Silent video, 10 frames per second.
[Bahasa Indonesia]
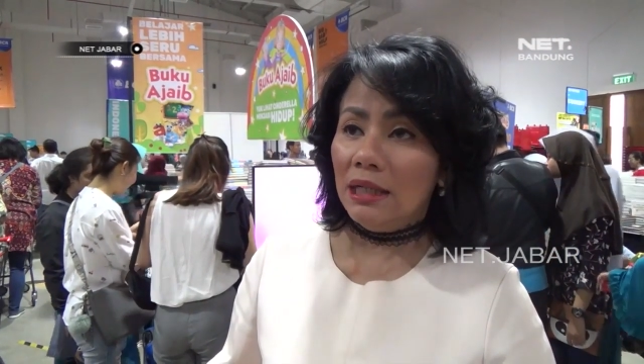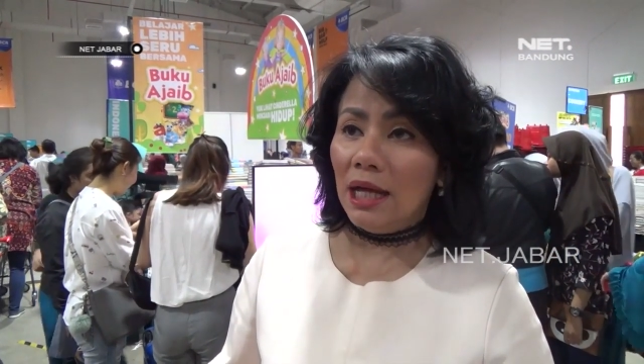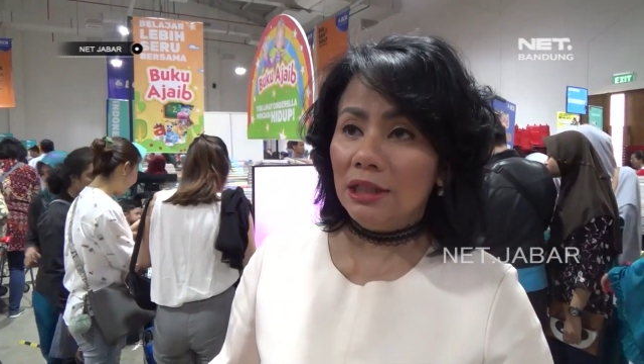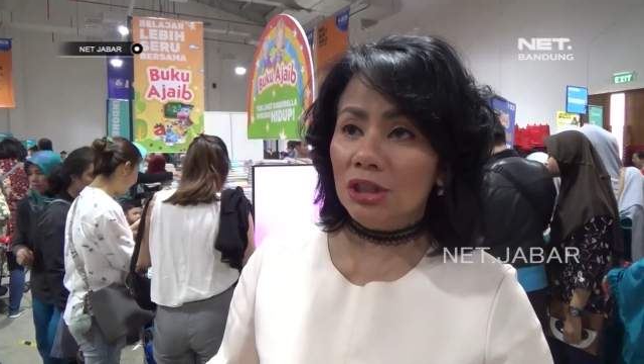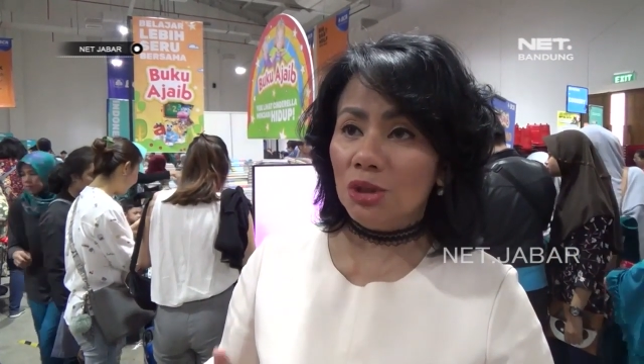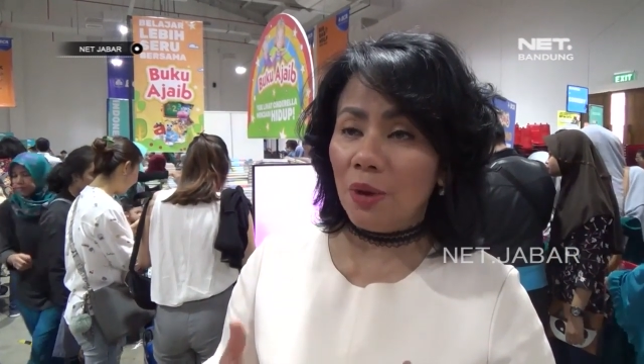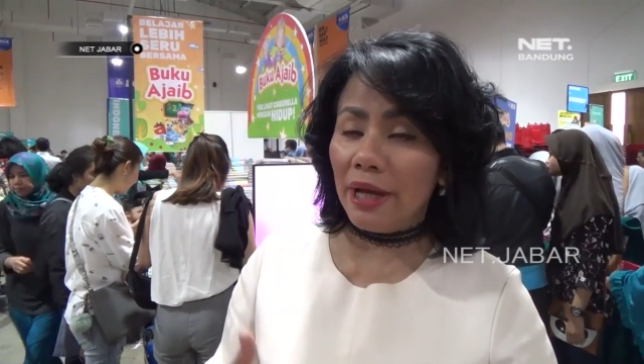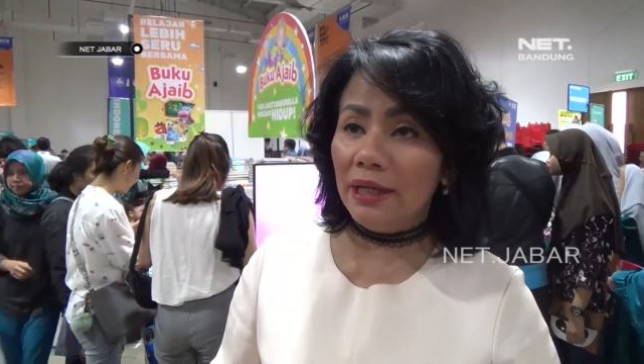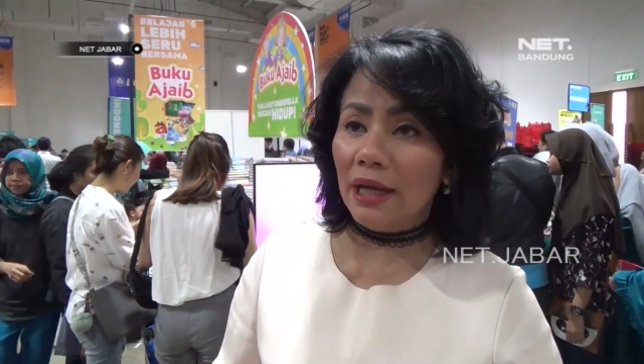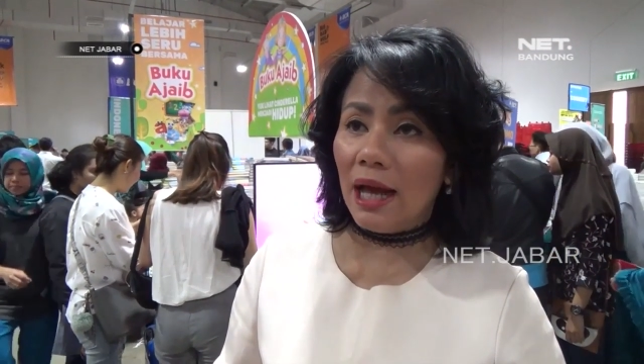dan sesuai
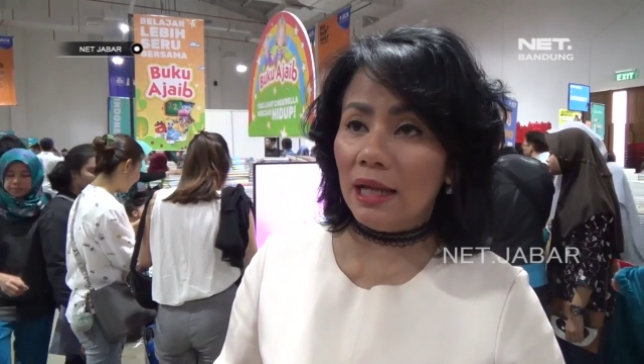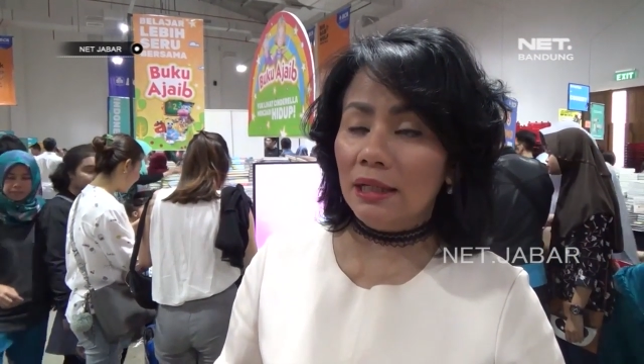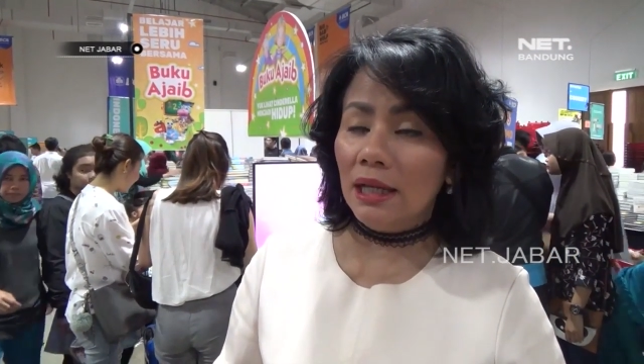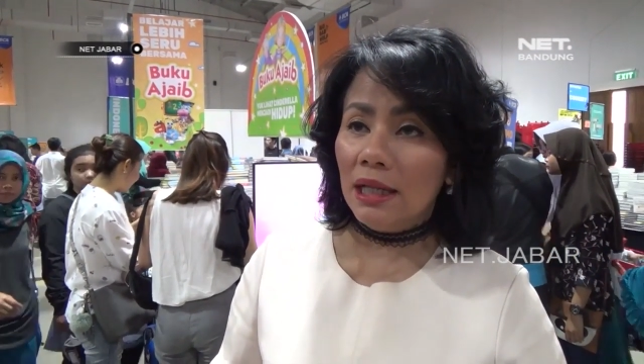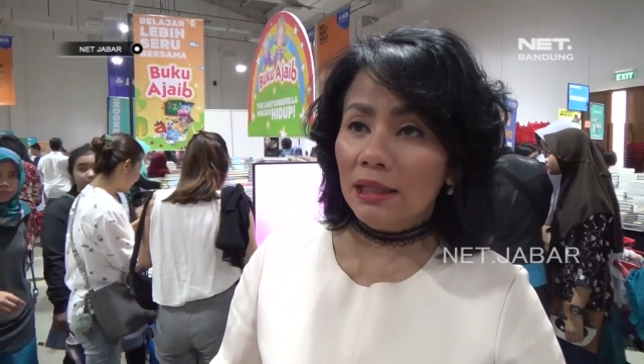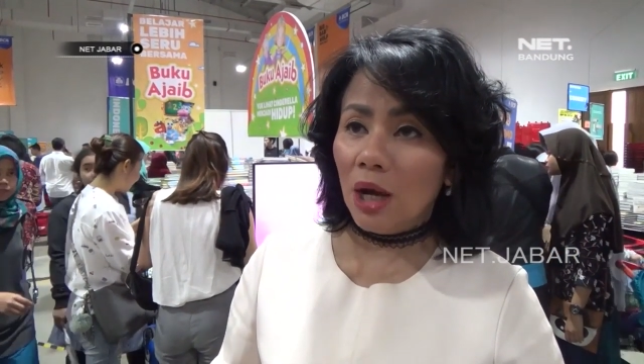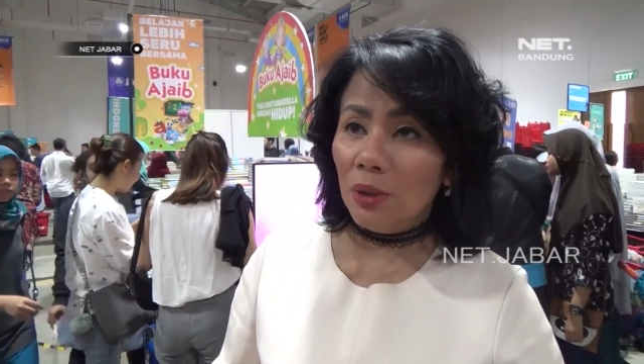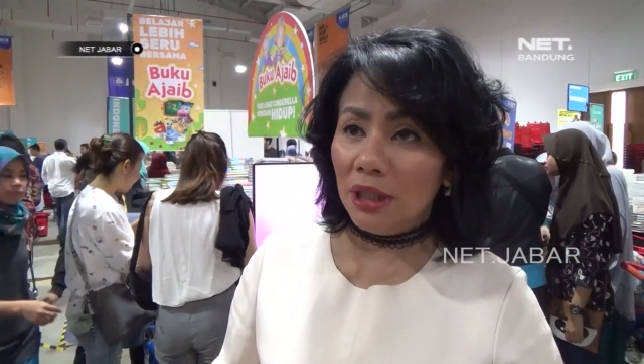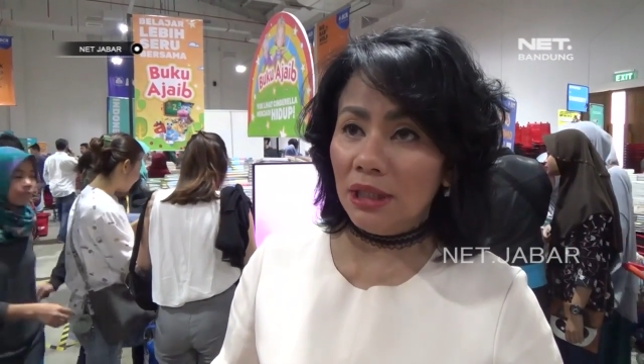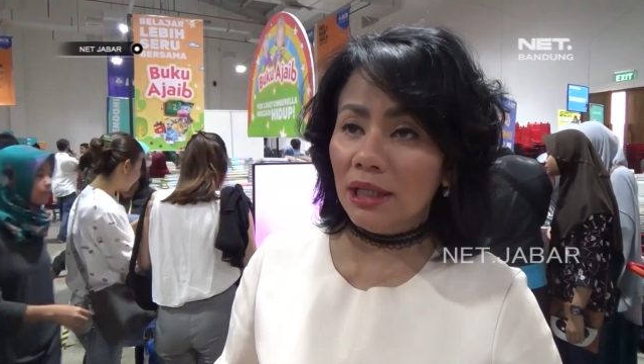dengan
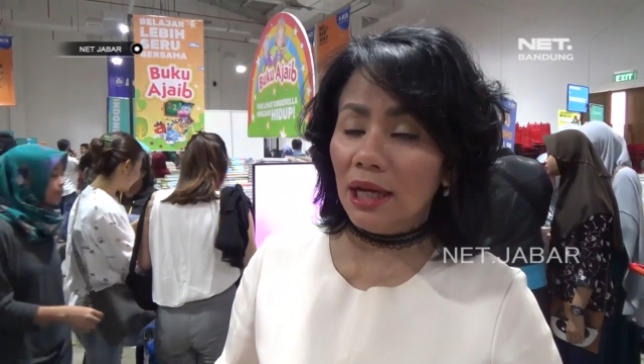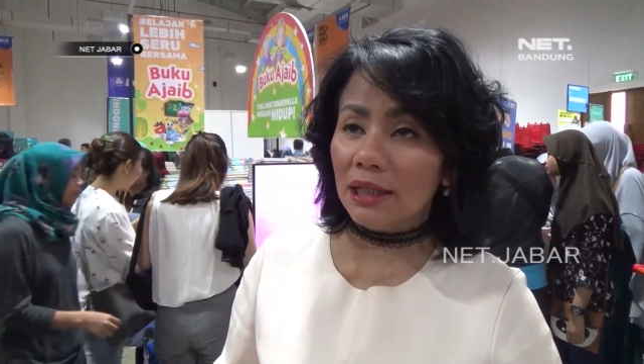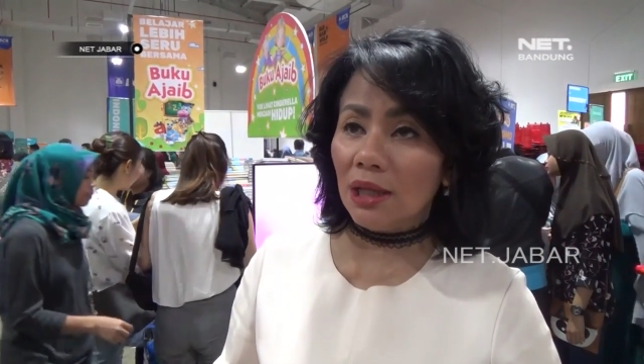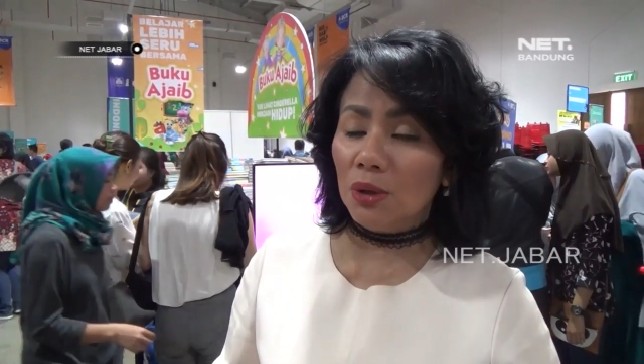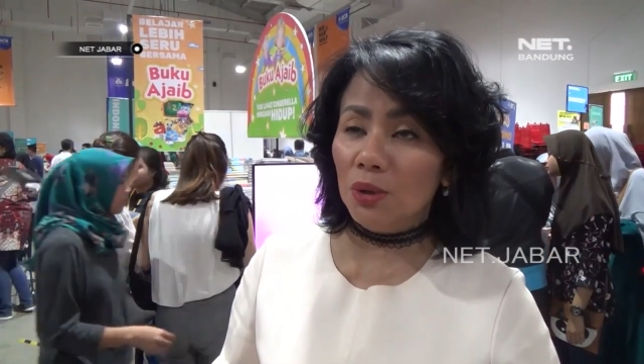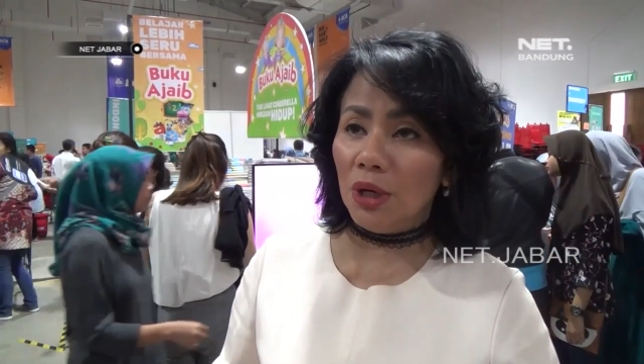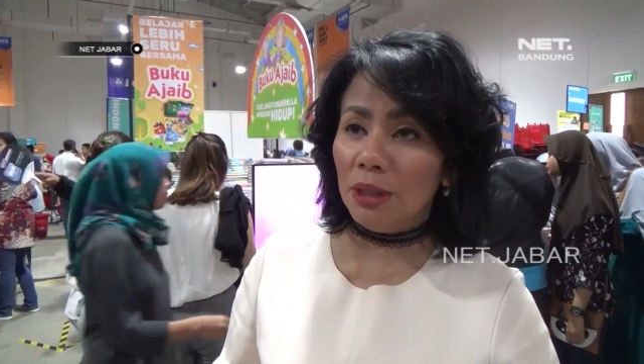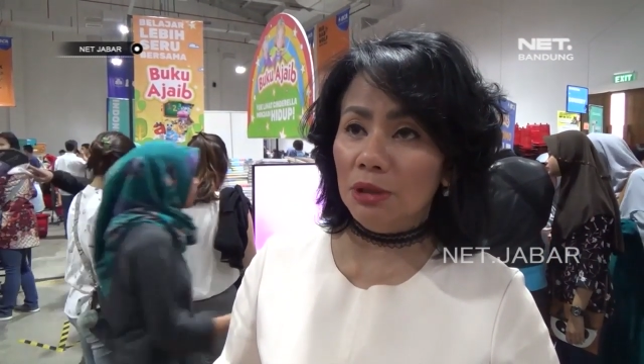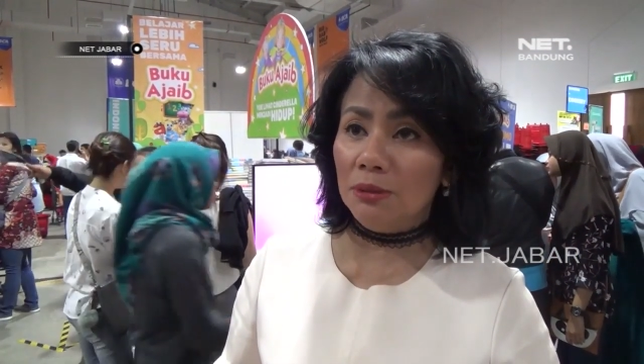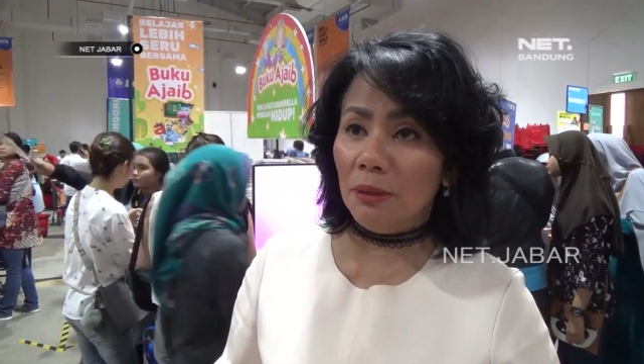tahun ini adalah tahun
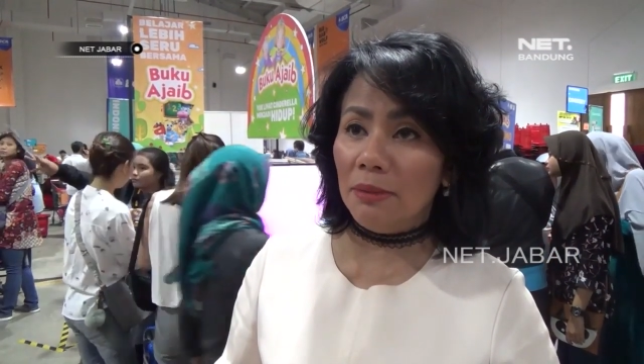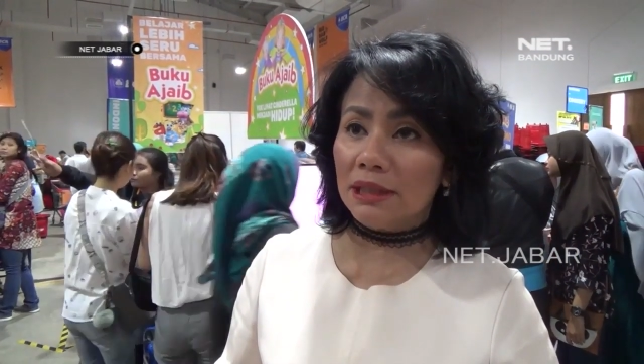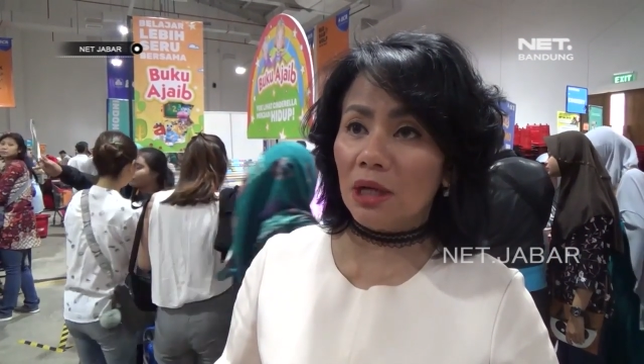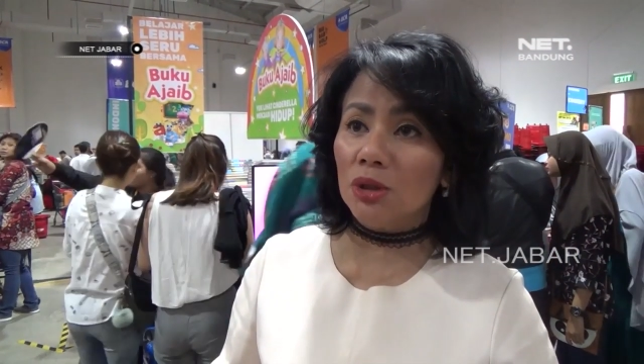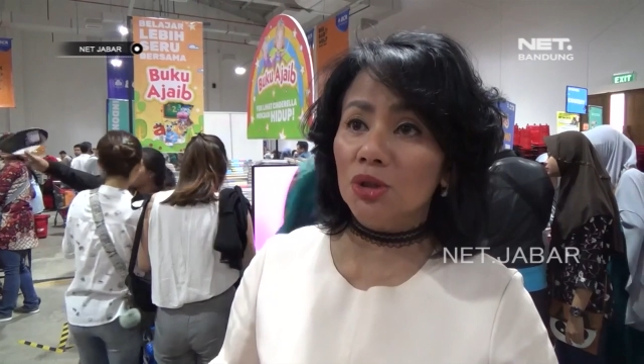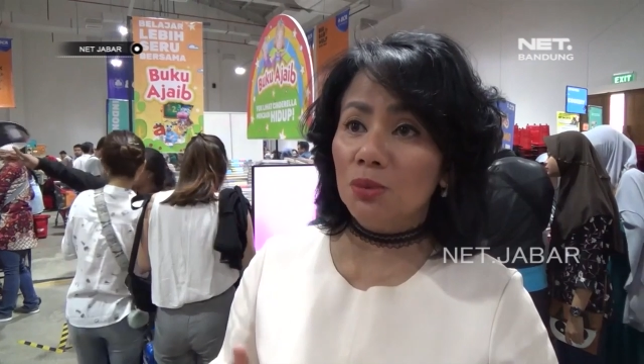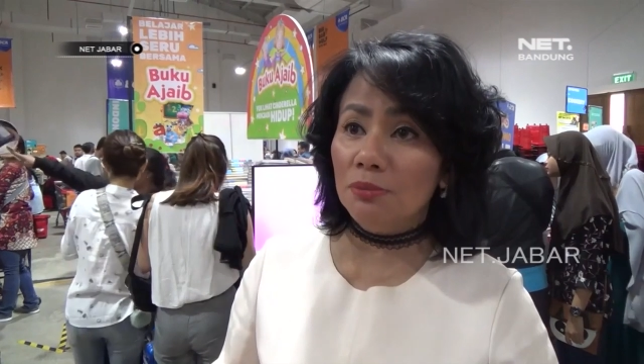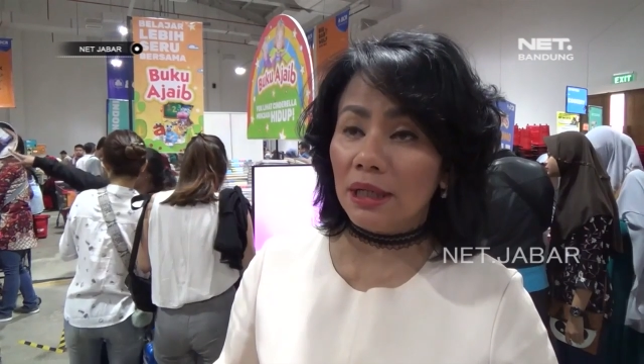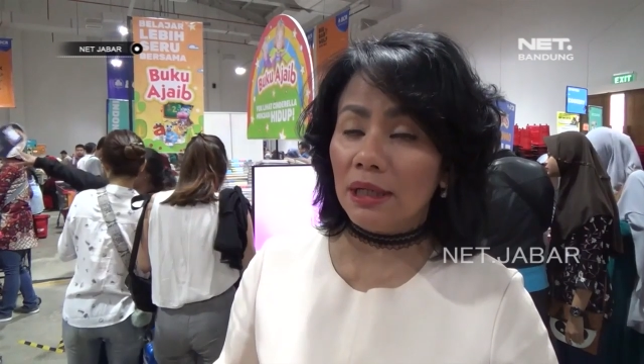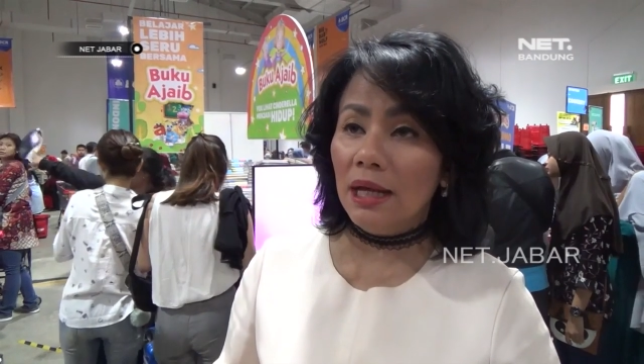2019 tahun
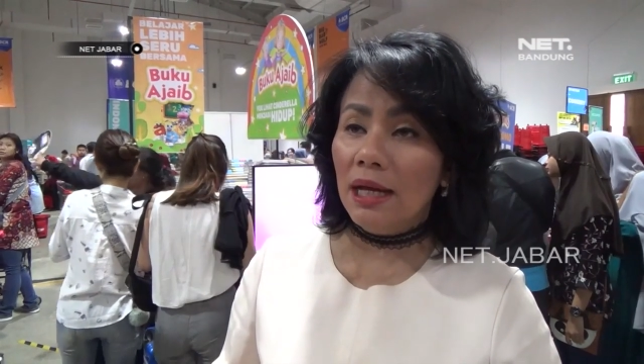sumber